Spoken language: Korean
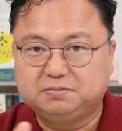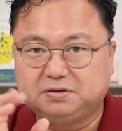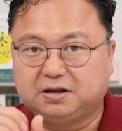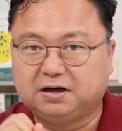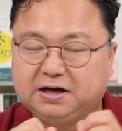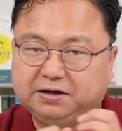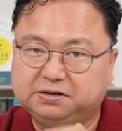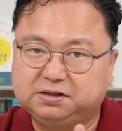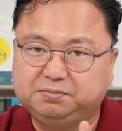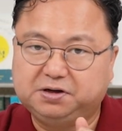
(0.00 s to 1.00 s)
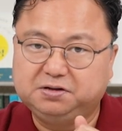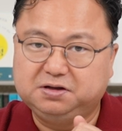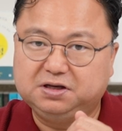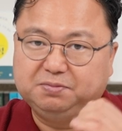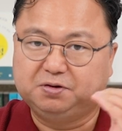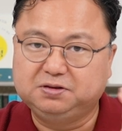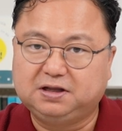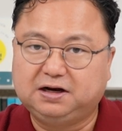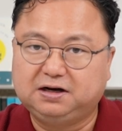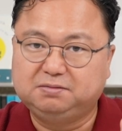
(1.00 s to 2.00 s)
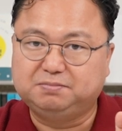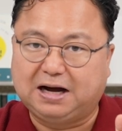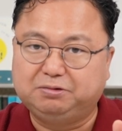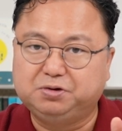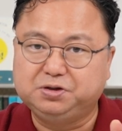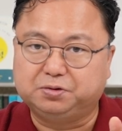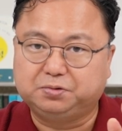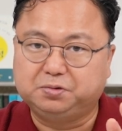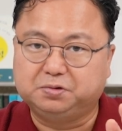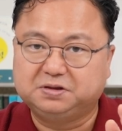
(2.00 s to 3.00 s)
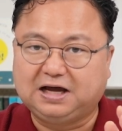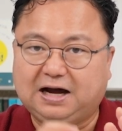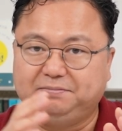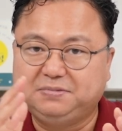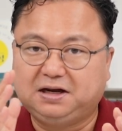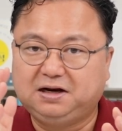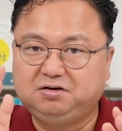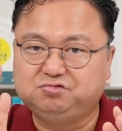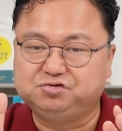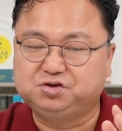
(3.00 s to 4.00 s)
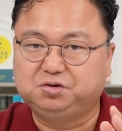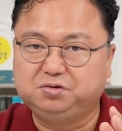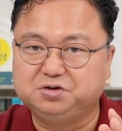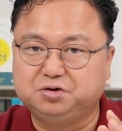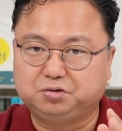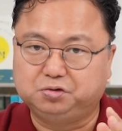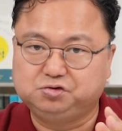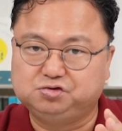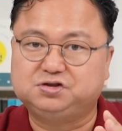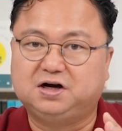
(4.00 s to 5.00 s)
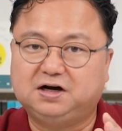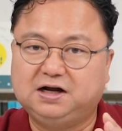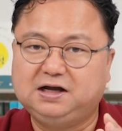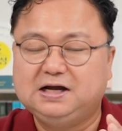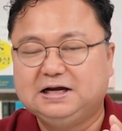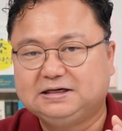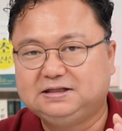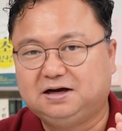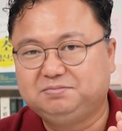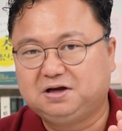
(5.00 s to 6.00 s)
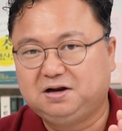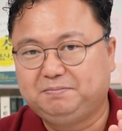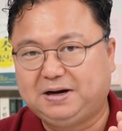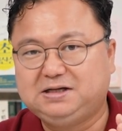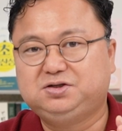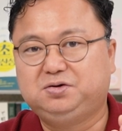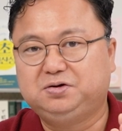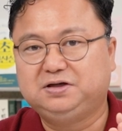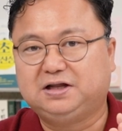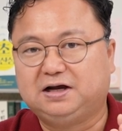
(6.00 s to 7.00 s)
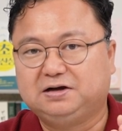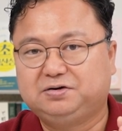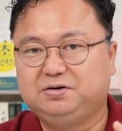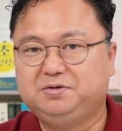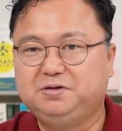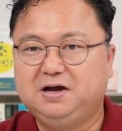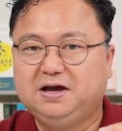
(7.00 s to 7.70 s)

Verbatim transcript: 내가 예를 들면 이번 달에는 만 원이었고 다음 달에는 9천 원이었고 주가가 그 다음 달에는 8천 원이다. 그러면